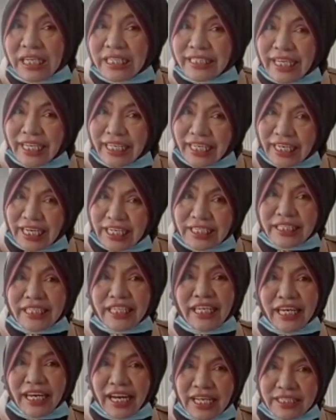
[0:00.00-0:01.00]
Saya kira
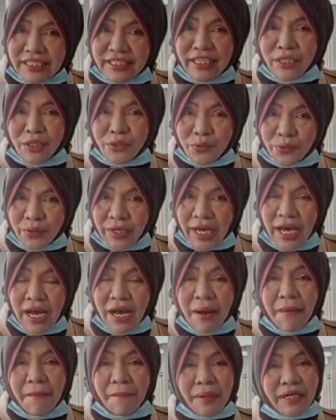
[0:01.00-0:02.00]
sekilas itu ya
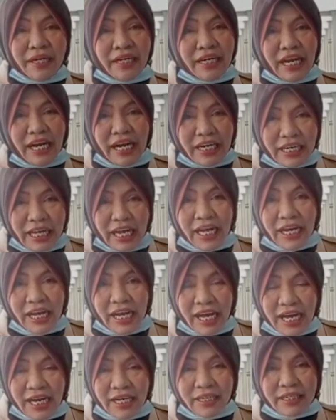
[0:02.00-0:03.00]
perkenalan
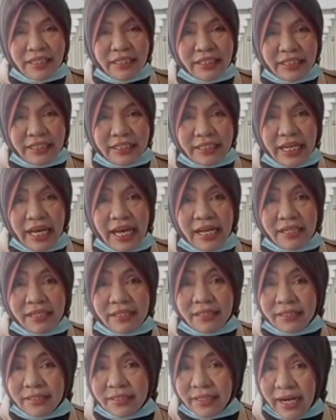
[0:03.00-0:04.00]
kakak
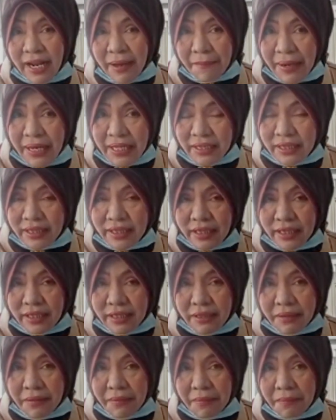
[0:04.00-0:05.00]
dan selamat
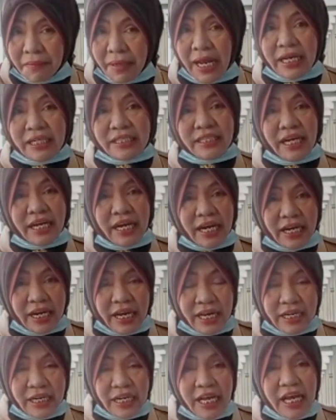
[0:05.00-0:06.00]

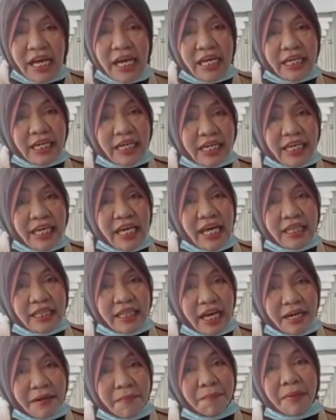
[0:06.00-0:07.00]
melaksanakan
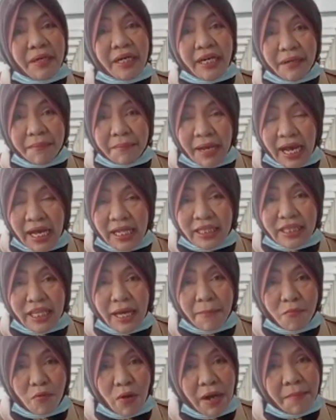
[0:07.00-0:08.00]
kegiatan penerimaan
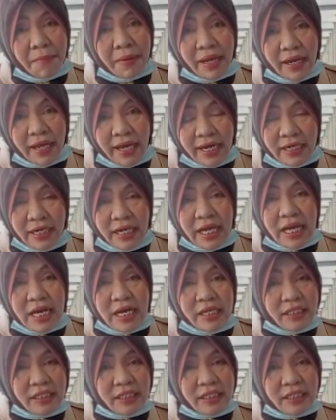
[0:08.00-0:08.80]
tamu ambalan.